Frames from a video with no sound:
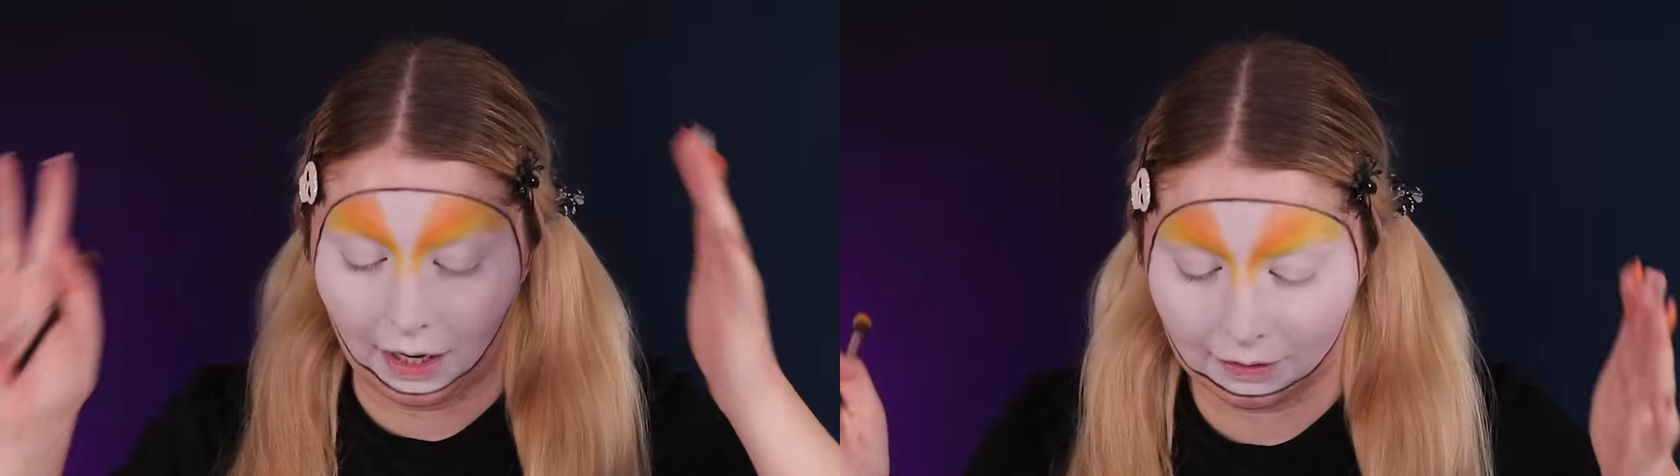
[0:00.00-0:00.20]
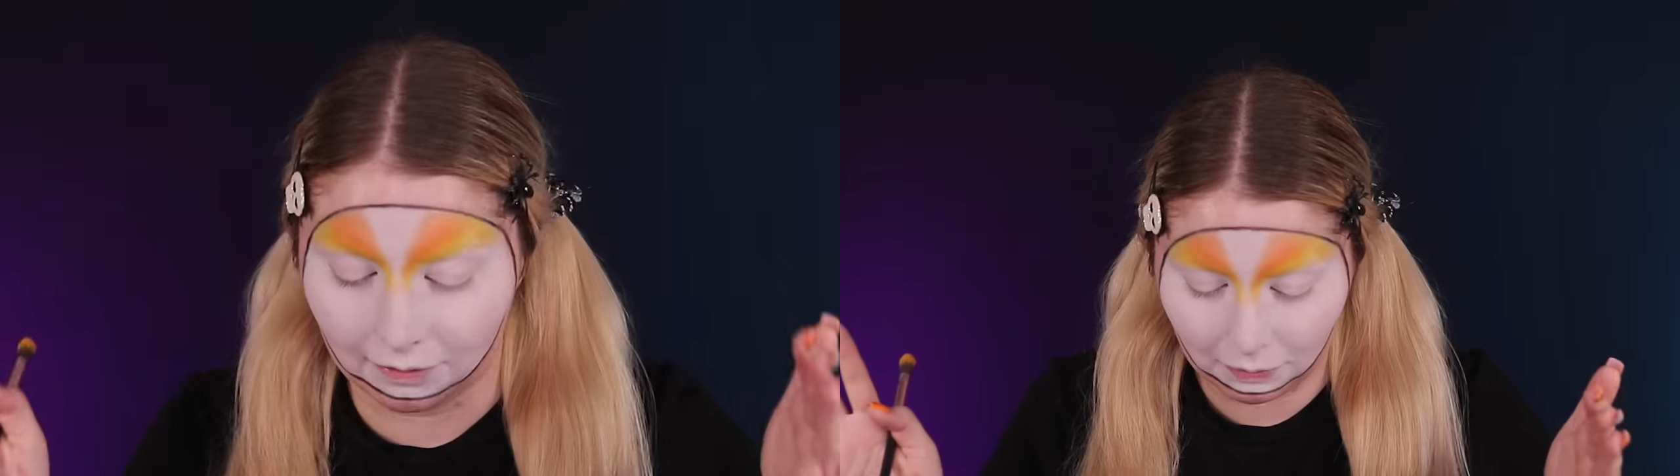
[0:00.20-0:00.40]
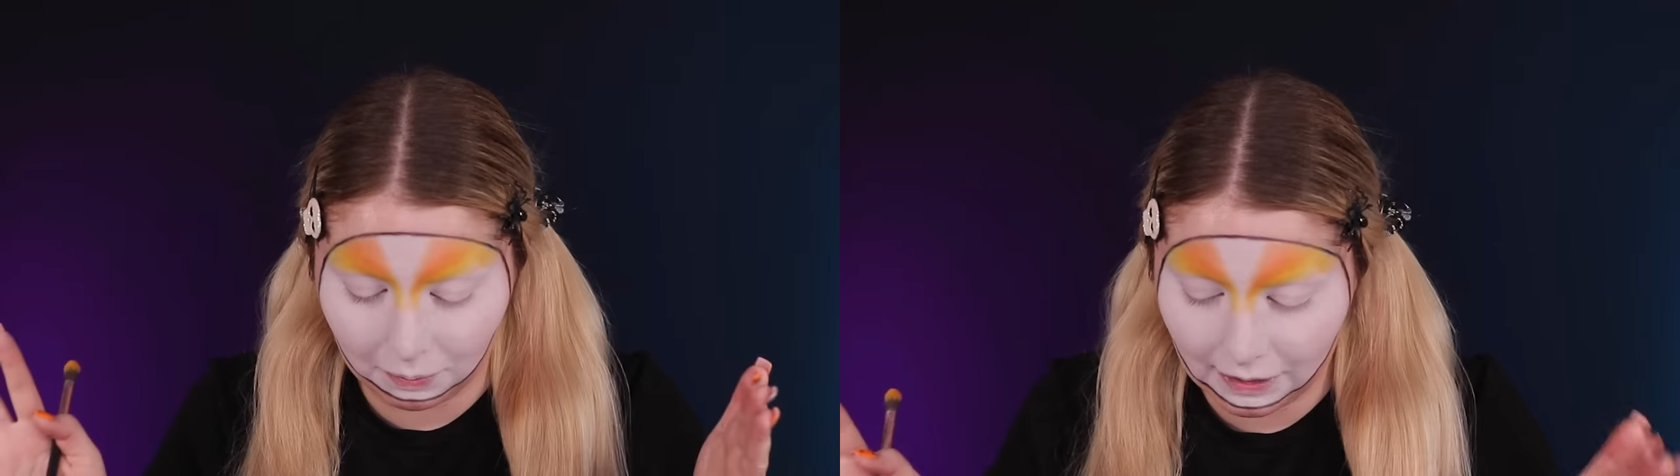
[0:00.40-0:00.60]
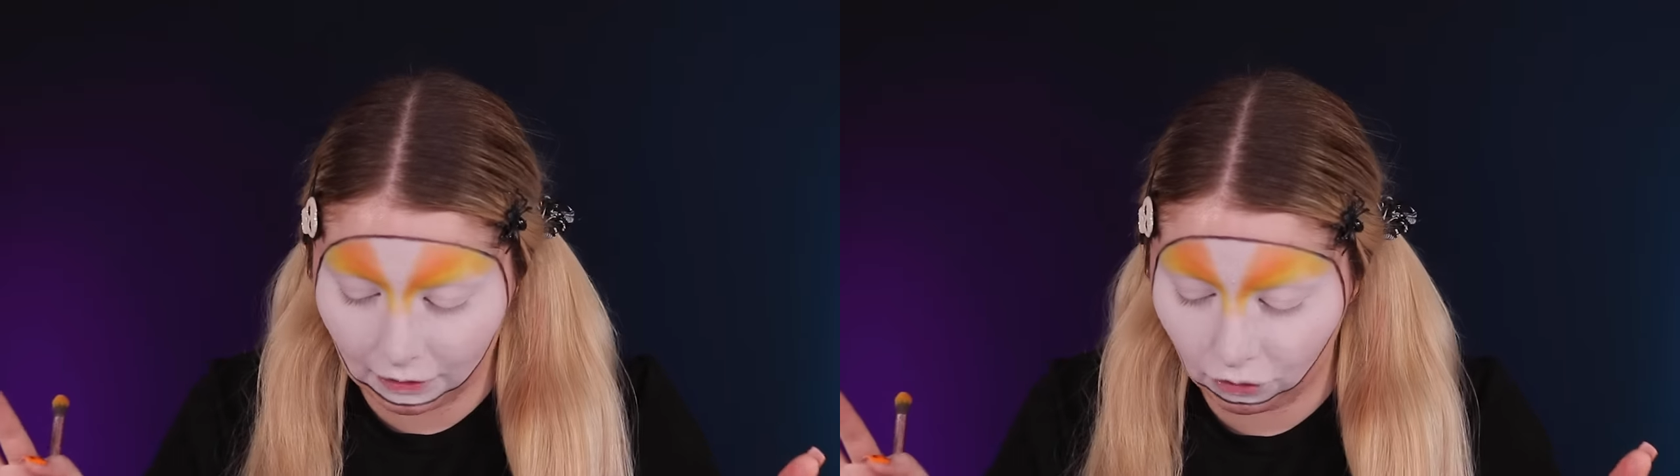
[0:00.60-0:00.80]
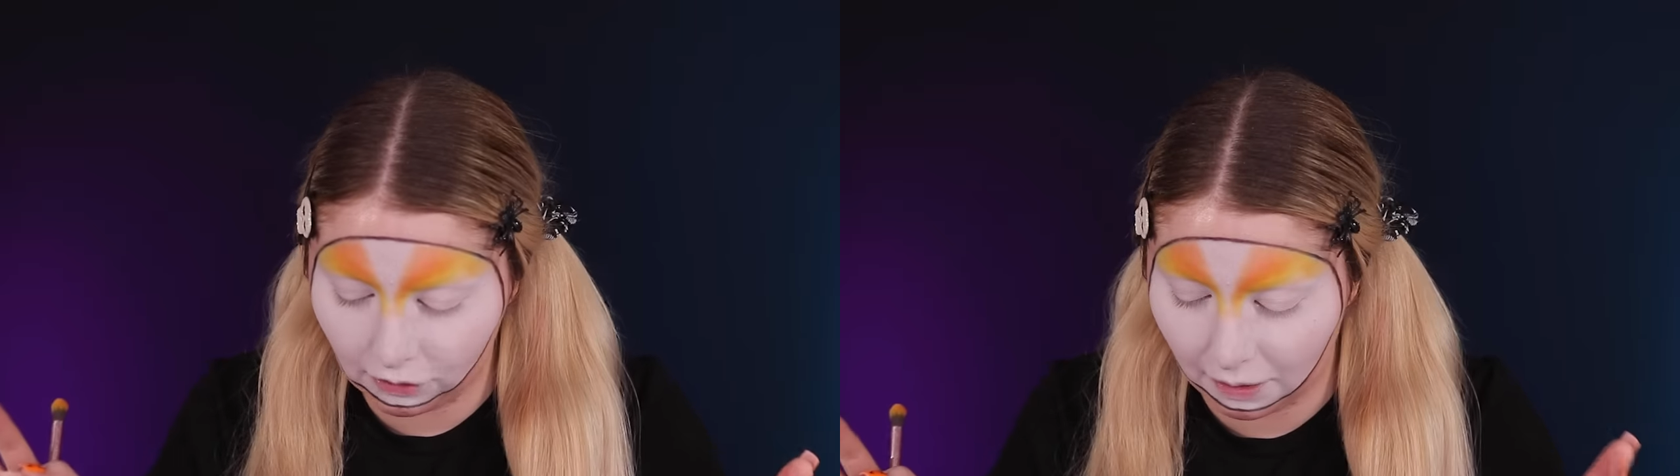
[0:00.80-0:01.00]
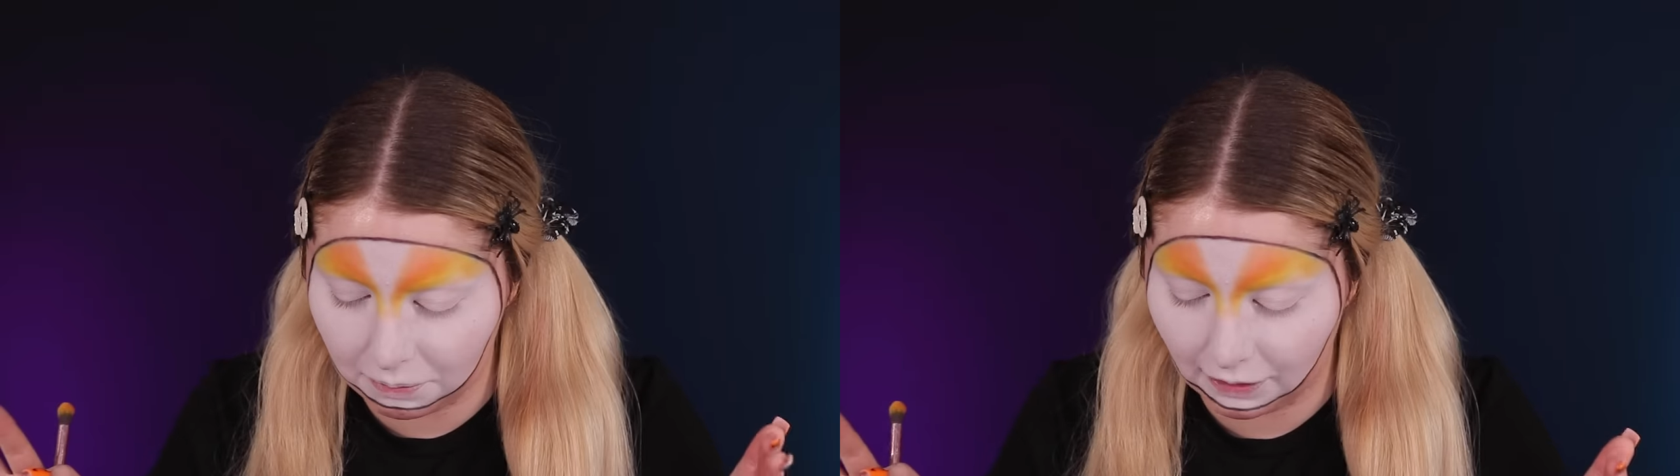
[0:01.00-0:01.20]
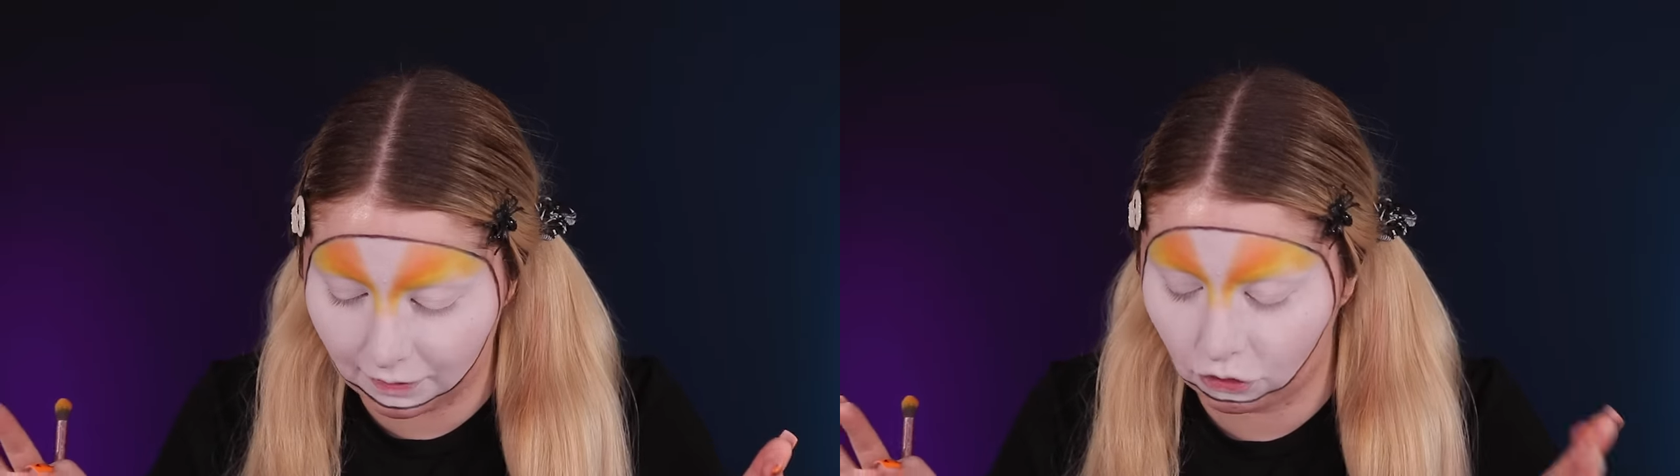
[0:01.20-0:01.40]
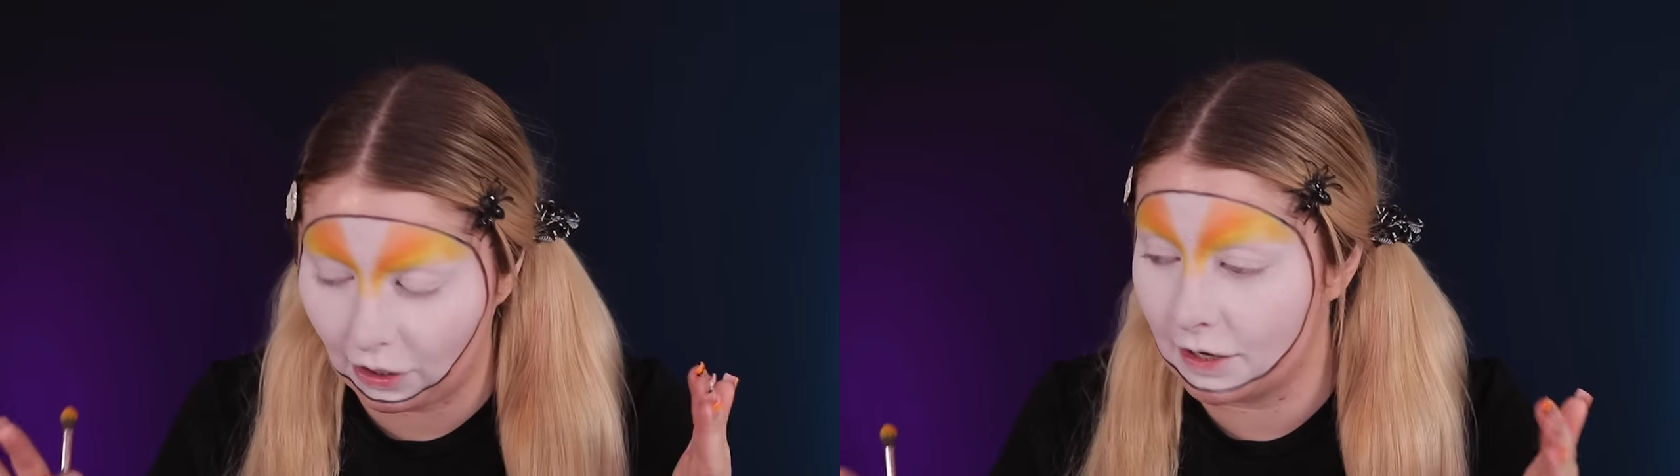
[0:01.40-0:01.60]
done. Ich bin jetzt schon done mit
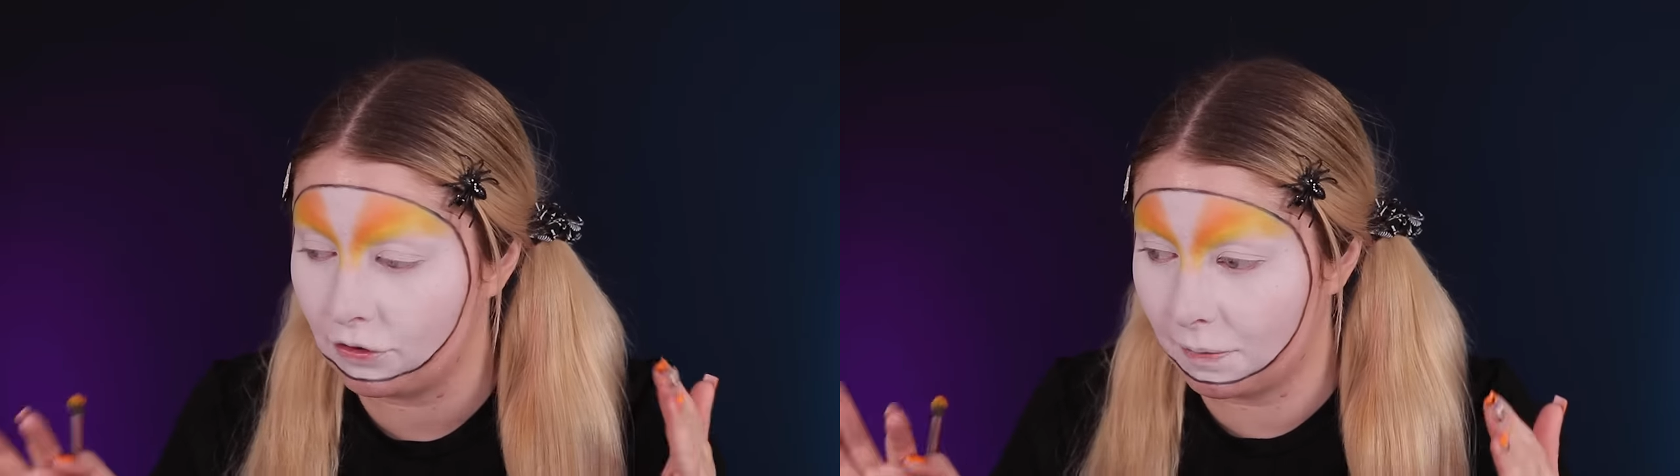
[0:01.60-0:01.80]
dieser Challenge.